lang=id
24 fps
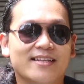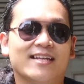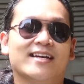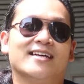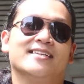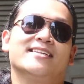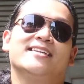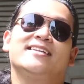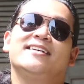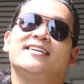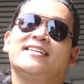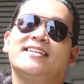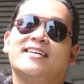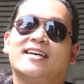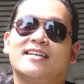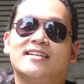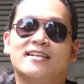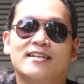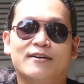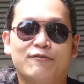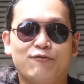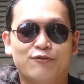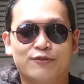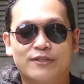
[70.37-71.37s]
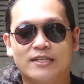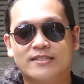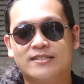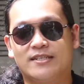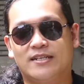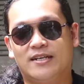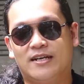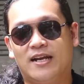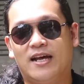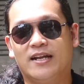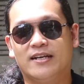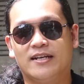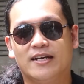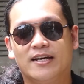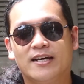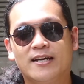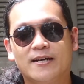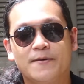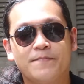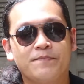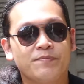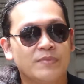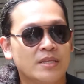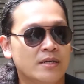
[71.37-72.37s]
Nah, jadi ini adalah footage
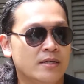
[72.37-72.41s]
sederhana.